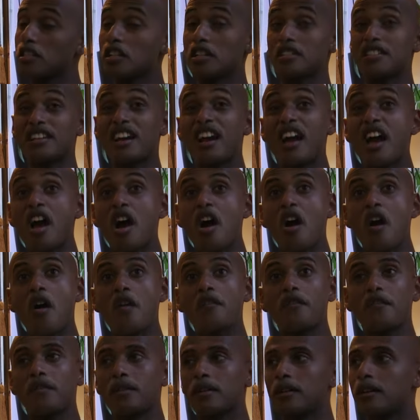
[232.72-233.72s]
Sie haben gesagt,
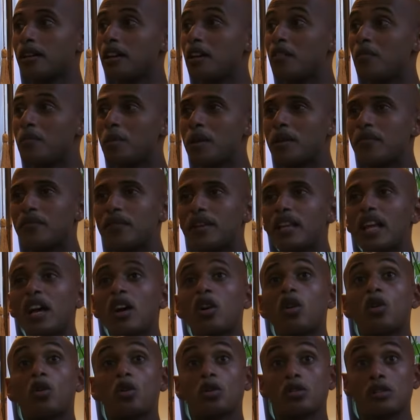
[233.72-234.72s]
hör auf, ich bin wieder
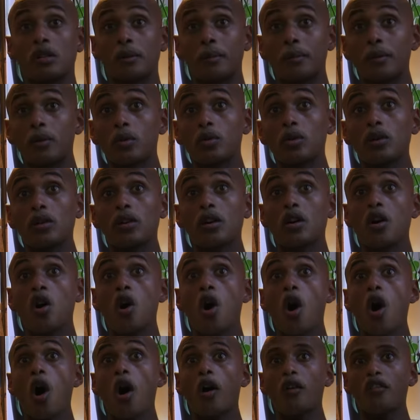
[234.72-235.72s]
ein großer Bruder,
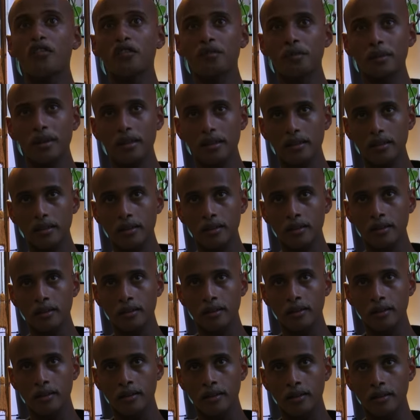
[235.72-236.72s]
hör auf mich.
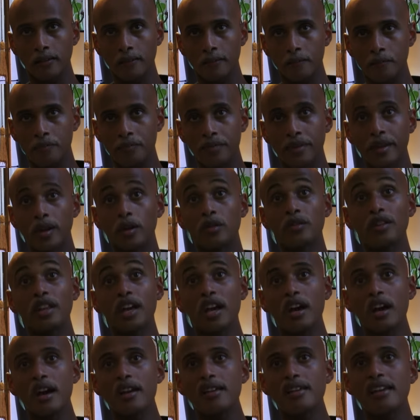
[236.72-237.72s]
Und
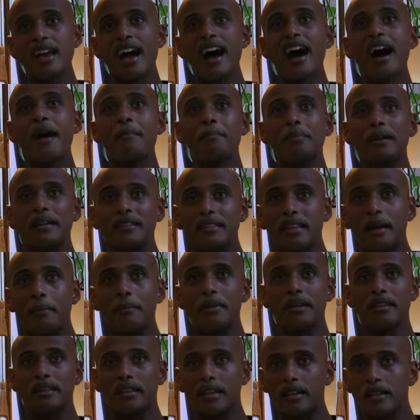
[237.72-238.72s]
der, ja, bitte,
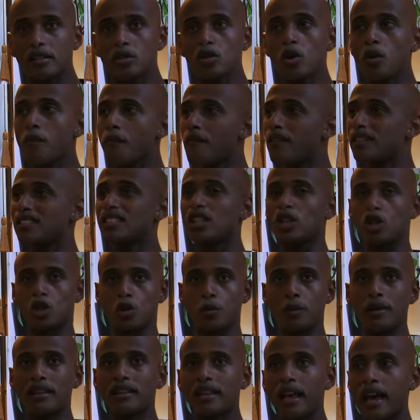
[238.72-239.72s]
bitte. Ich so, was
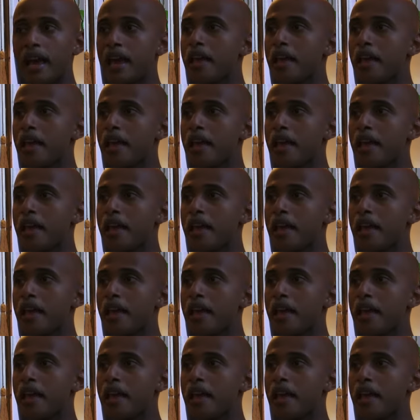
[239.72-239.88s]
sagst du bitte?